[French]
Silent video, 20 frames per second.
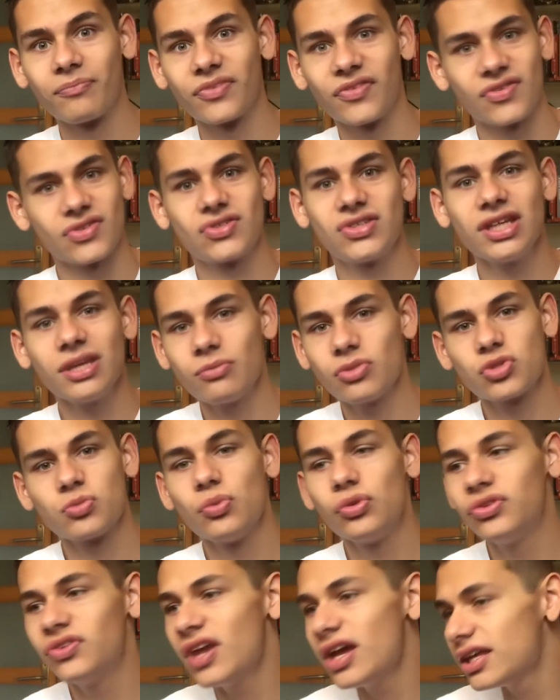Enfin je veux dire, moi je
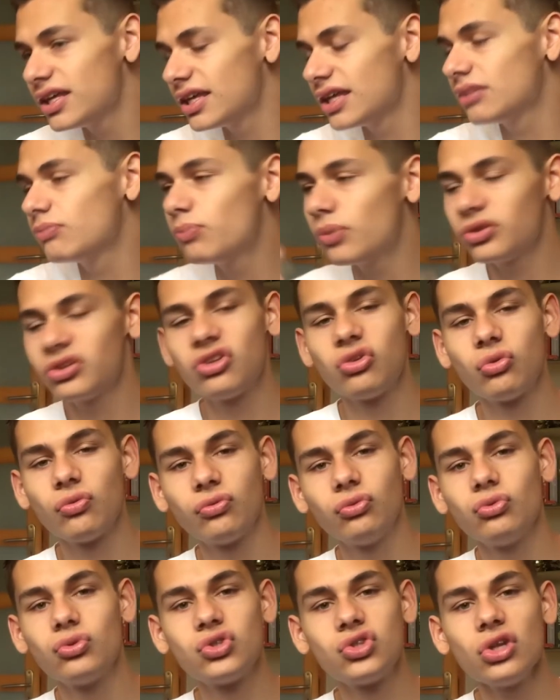me taille, il y a une porte qui
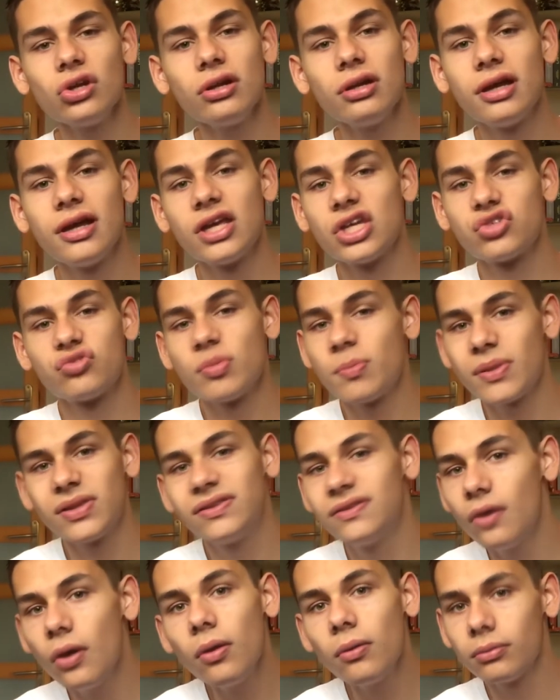s'ouvre toute seule, je vais pas
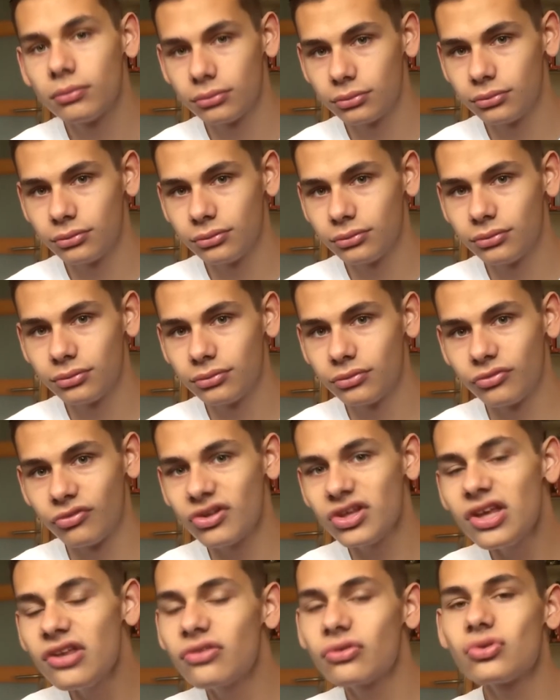dedans. Vous
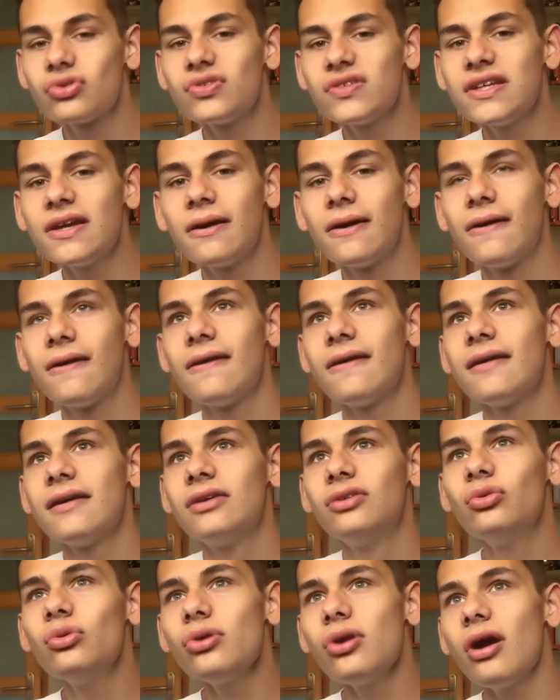voyez ce que je veux dire
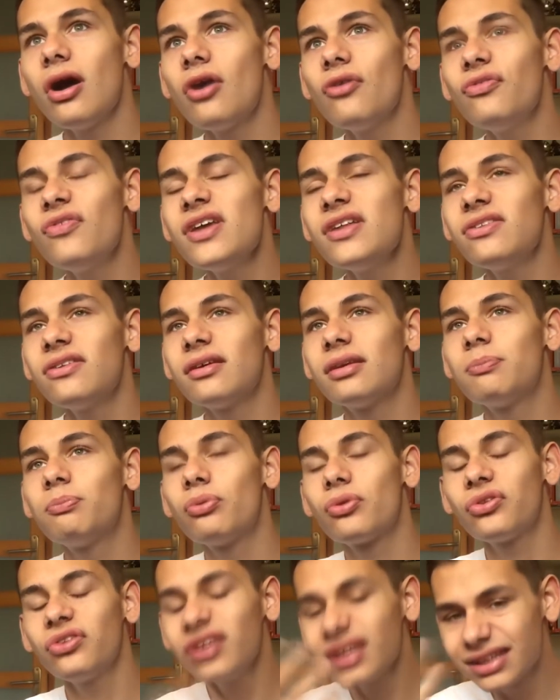Donc en fait,
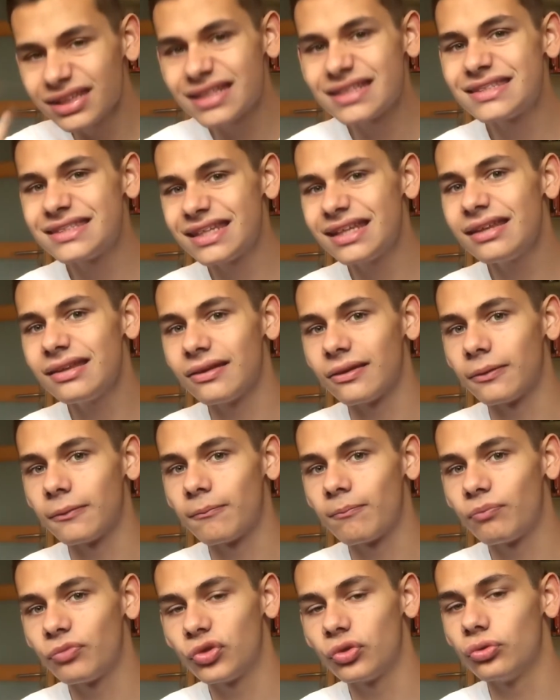pour certaines scènes
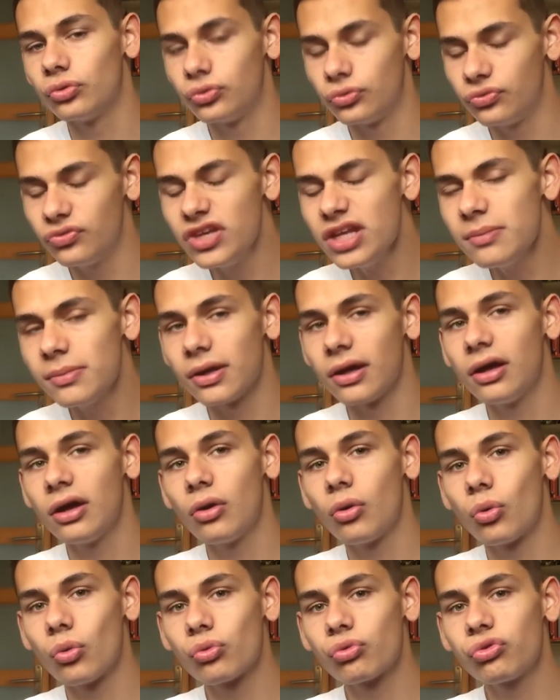du film,
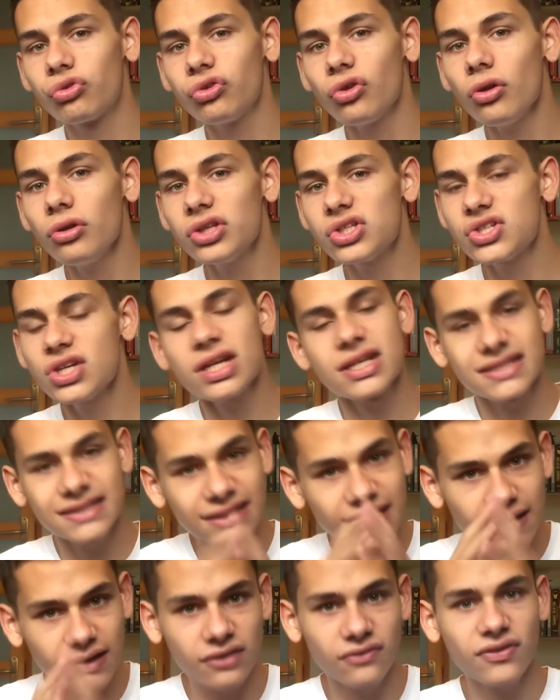on sent déjà la
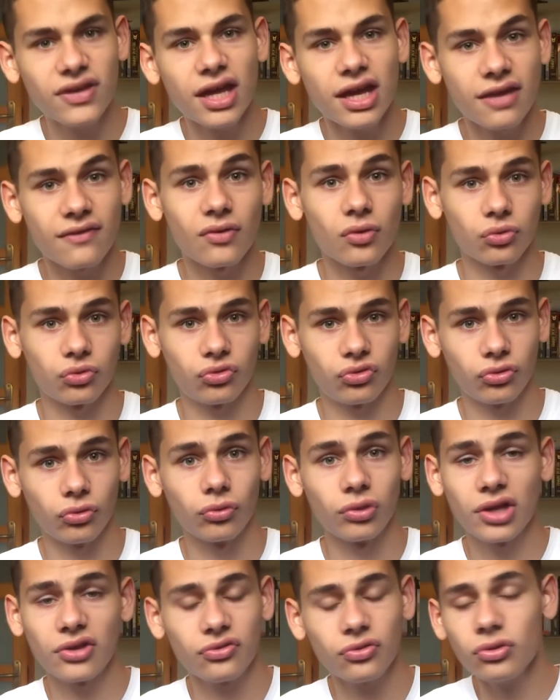scène arriver à l'avance.
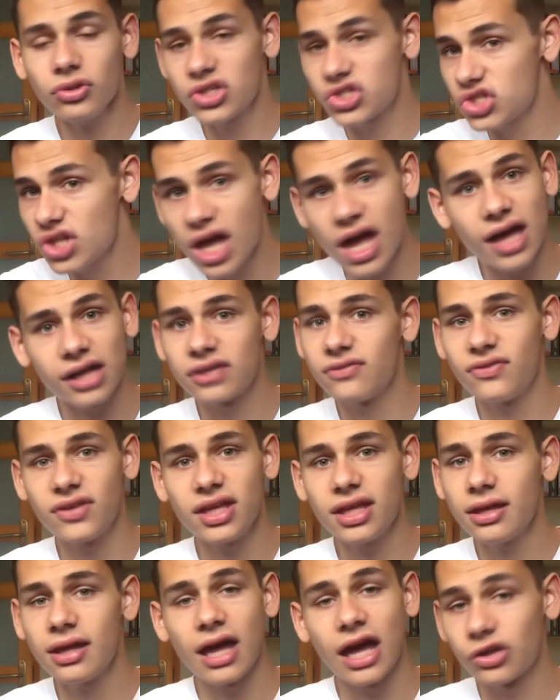On la sent déjà
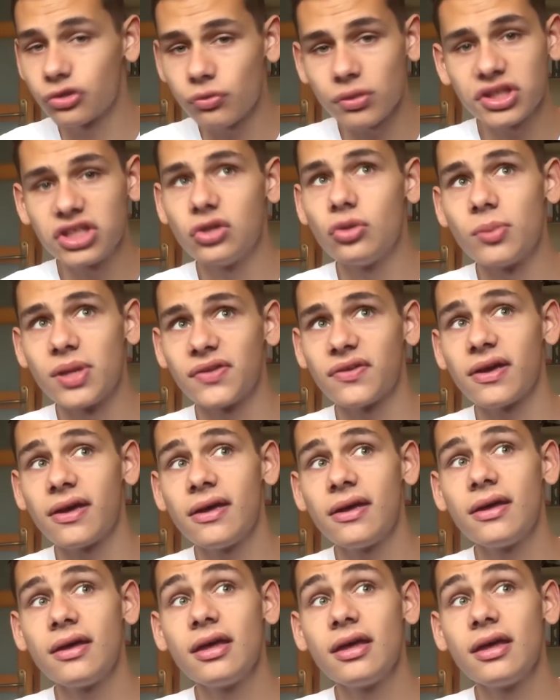arriver à 3 km.